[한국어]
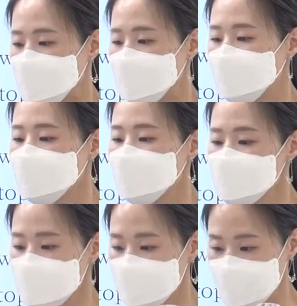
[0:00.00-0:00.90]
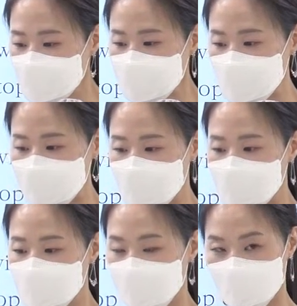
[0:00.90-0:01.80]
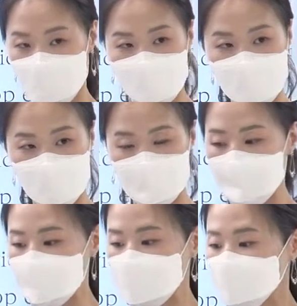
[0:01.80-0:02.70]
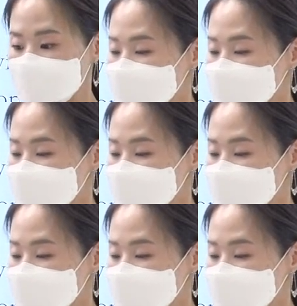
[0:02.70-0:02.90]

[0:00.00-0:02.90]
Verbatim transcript: 여전히 s t i l 지금은